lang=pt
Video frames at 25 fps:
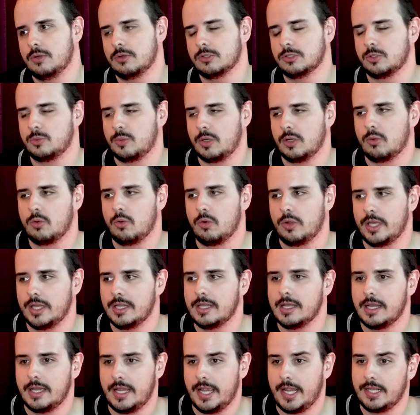Hoje é uma
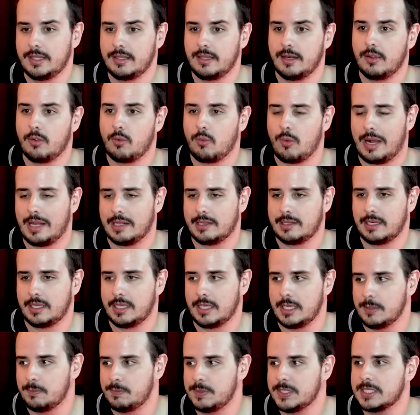corrida entre quatro
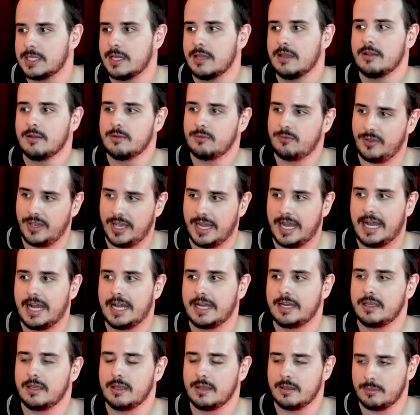equipes:
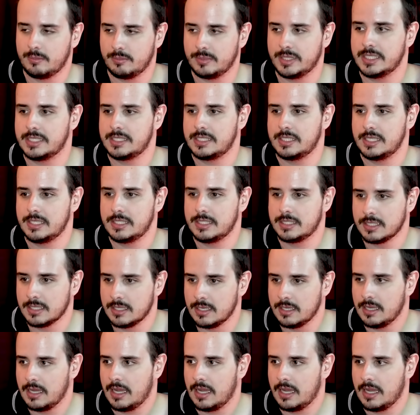Ferrari, Mercedes,